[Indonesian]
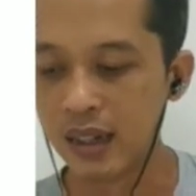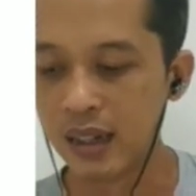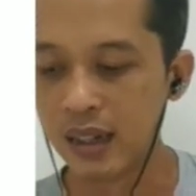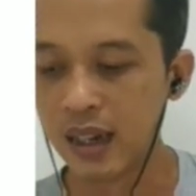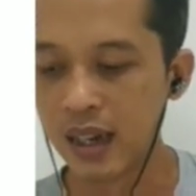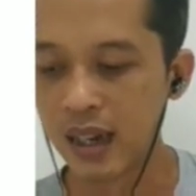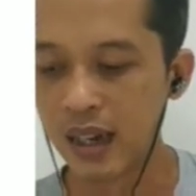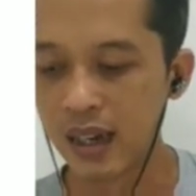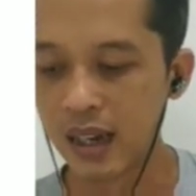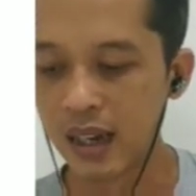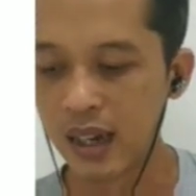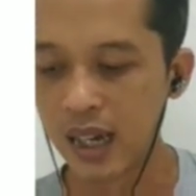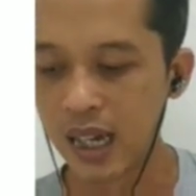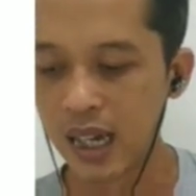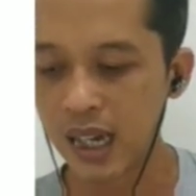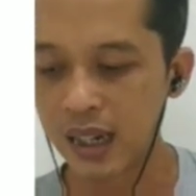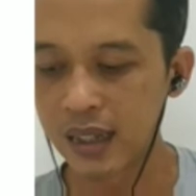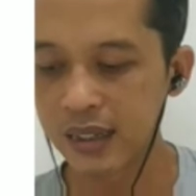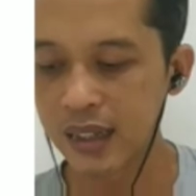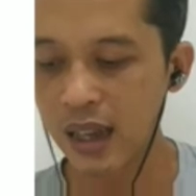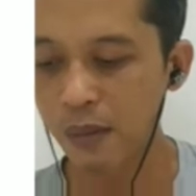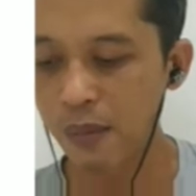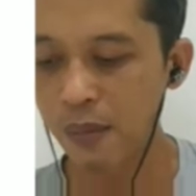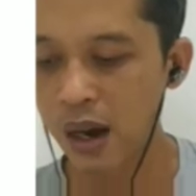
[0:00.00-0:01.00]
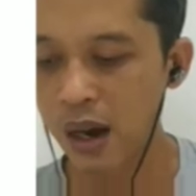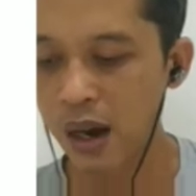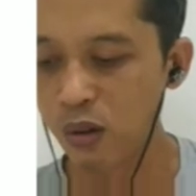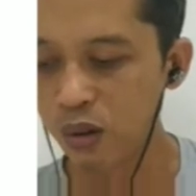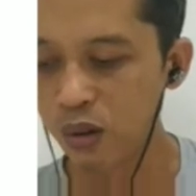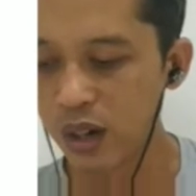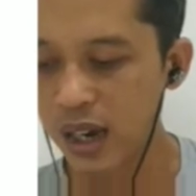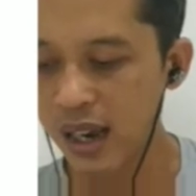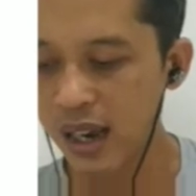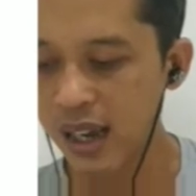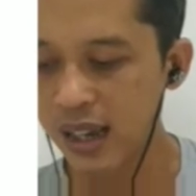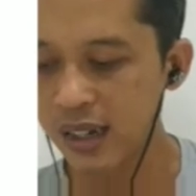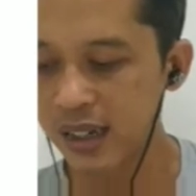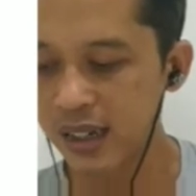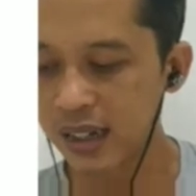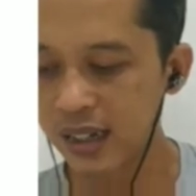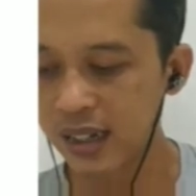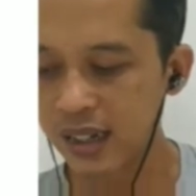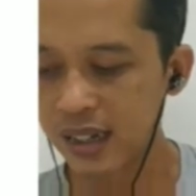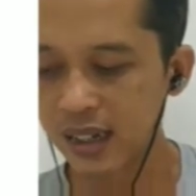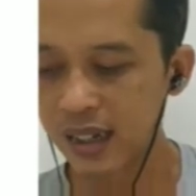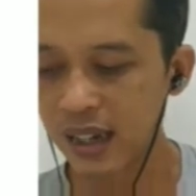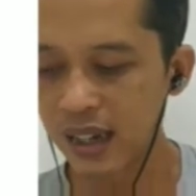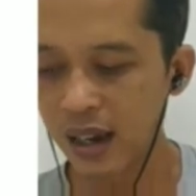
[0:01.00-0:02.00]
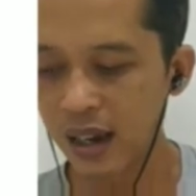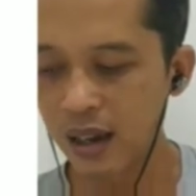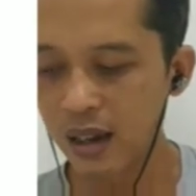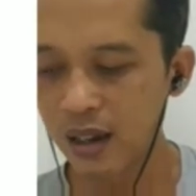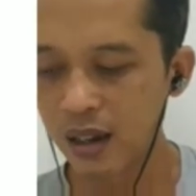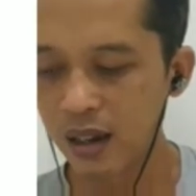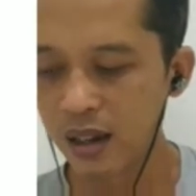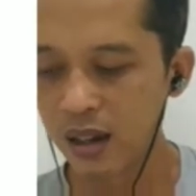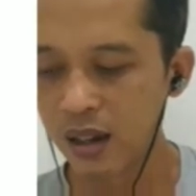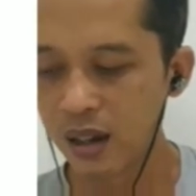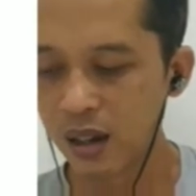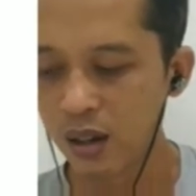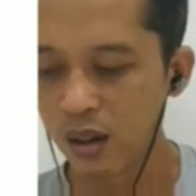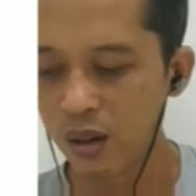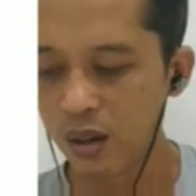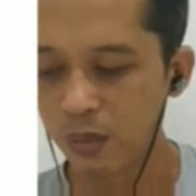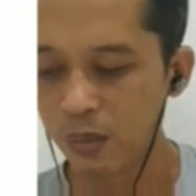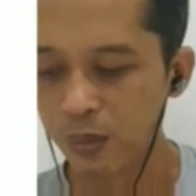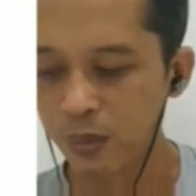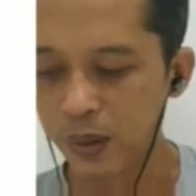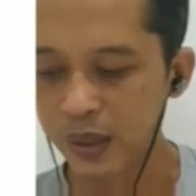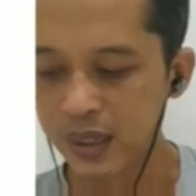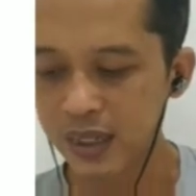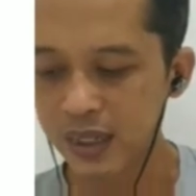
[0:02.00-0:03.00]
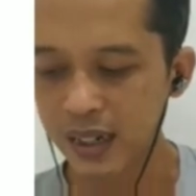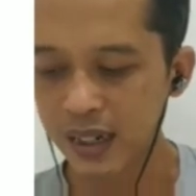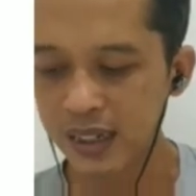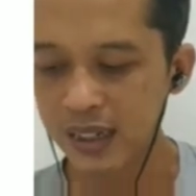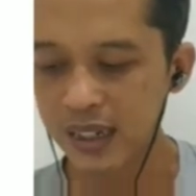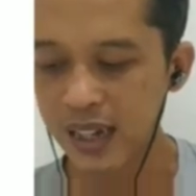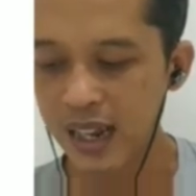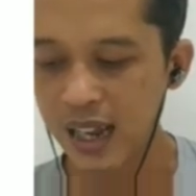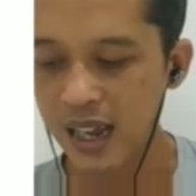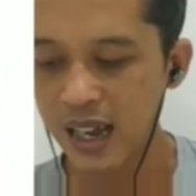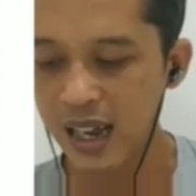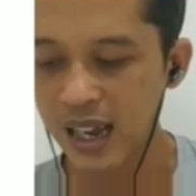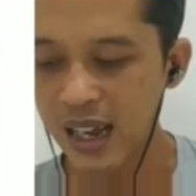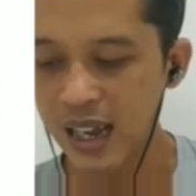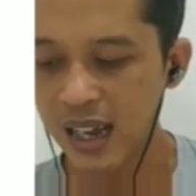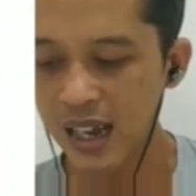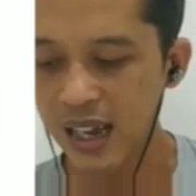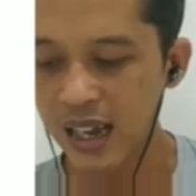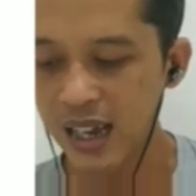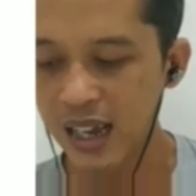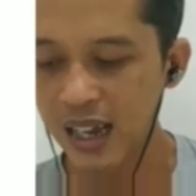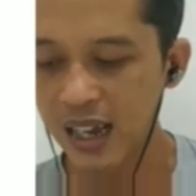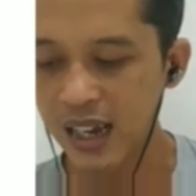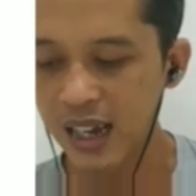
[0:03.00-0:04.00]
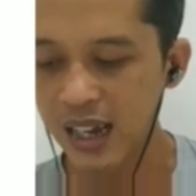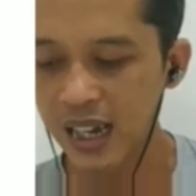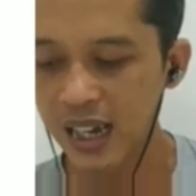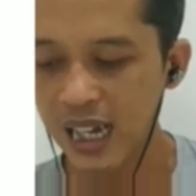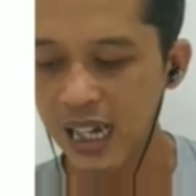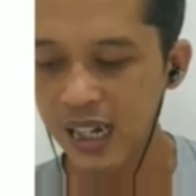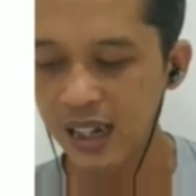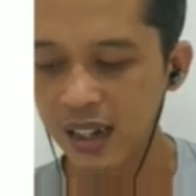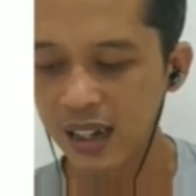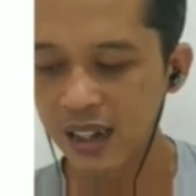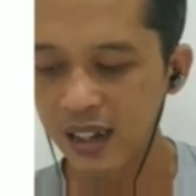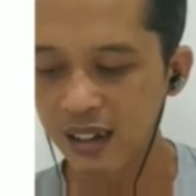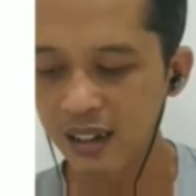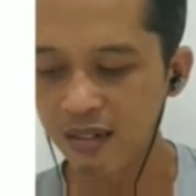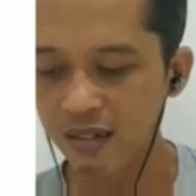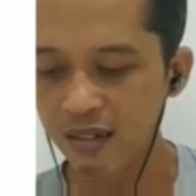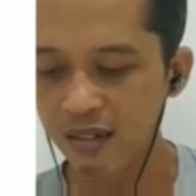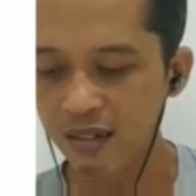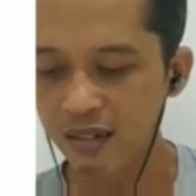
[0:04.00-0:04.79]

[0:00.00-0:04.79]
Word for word: Nah, letak bangunan ya beserta uh,